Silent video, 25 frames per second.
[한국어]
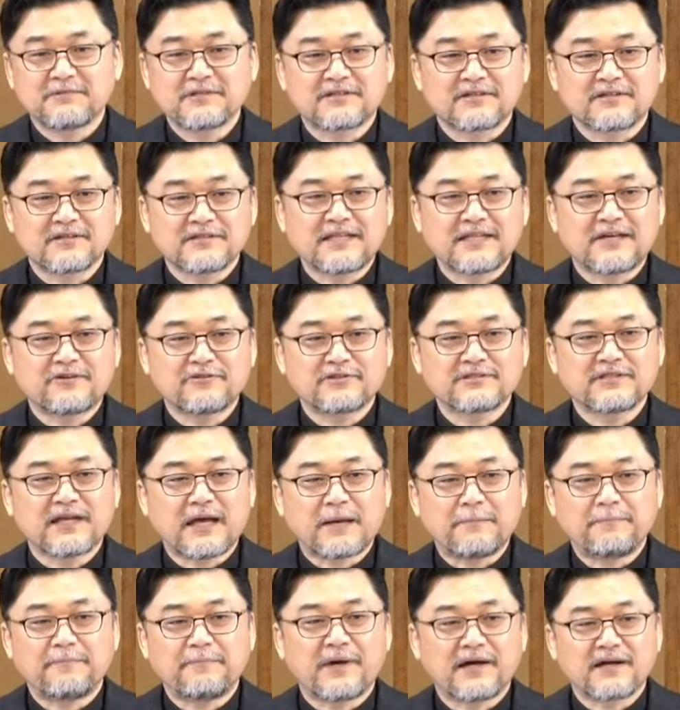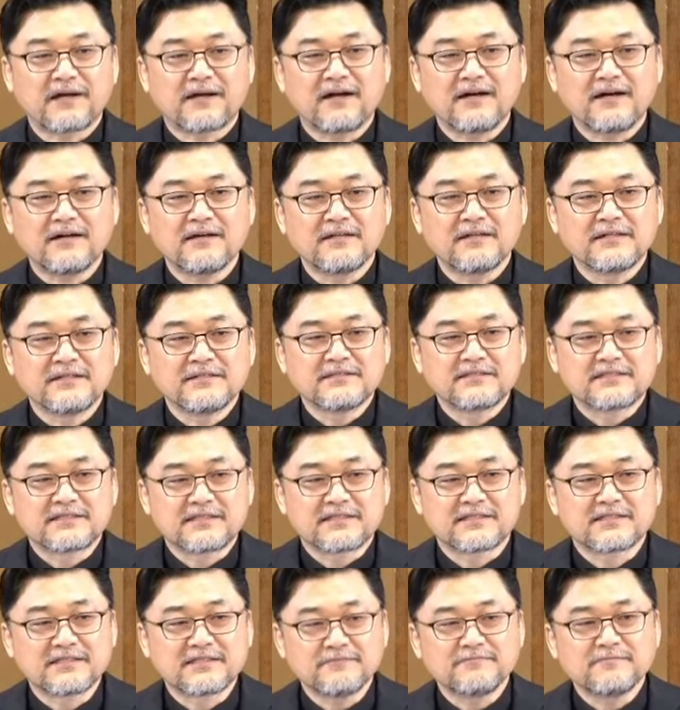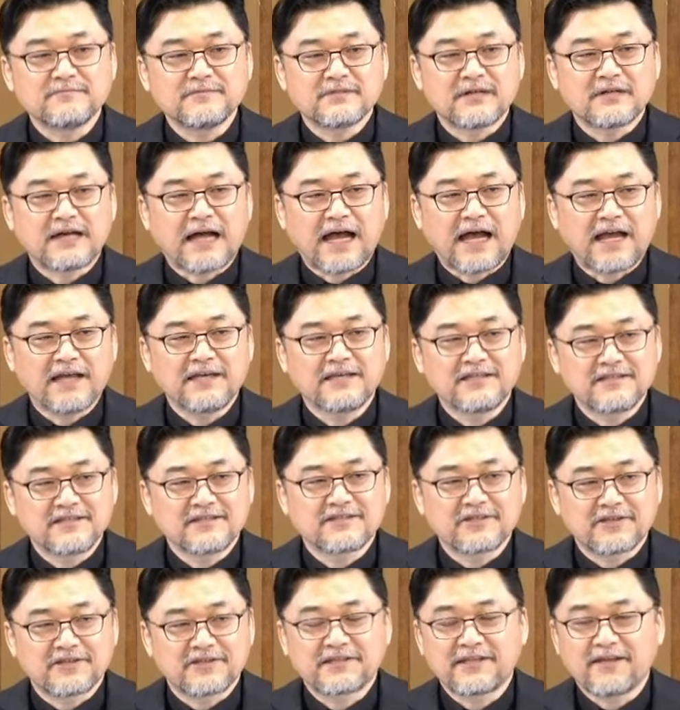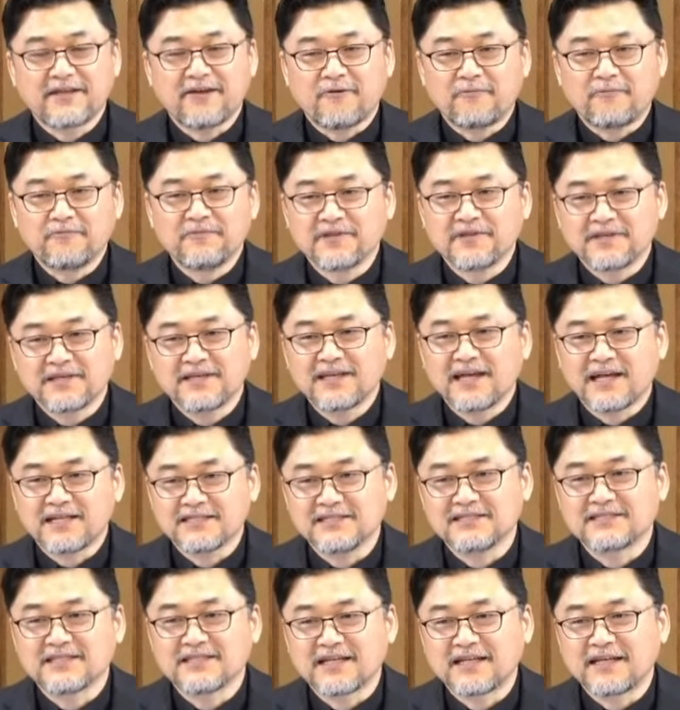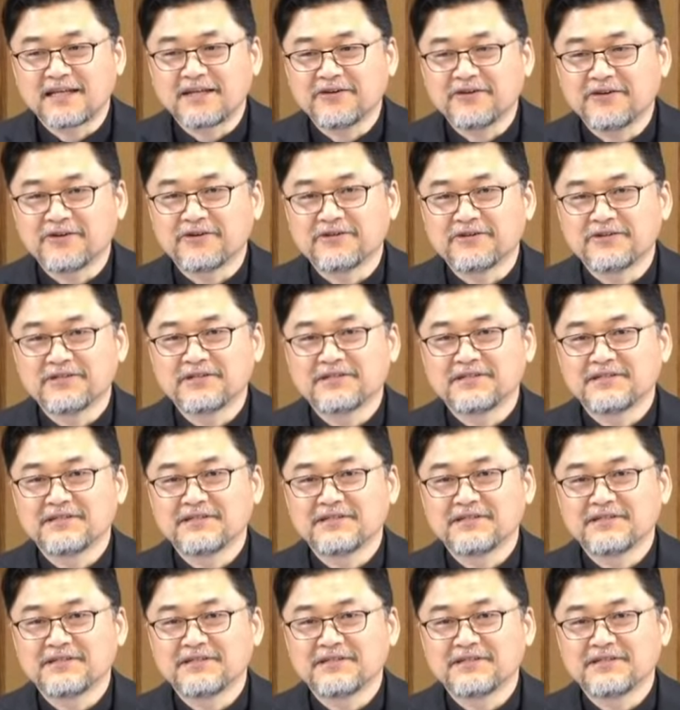그렇다고 해서 아빠가 지금 아이들 곁에 없는 게 아니잖아요.